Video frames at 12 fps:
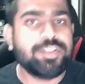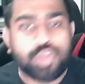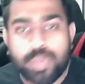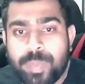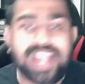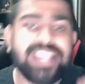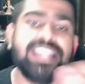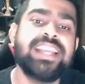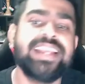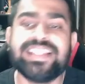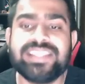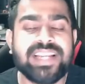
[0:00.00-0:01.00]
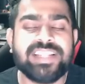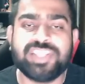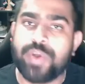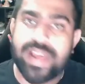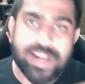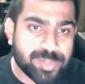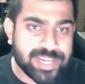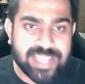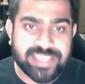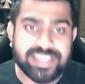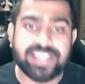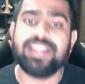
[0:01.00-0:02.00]
சும்மா நீங்க கெஸ் அடிச்சுட்டு வர
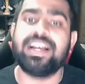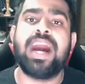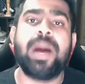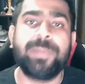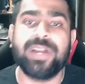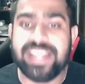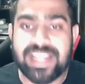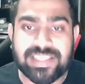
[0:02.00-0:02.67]
முடியாது அப்ப நீங்க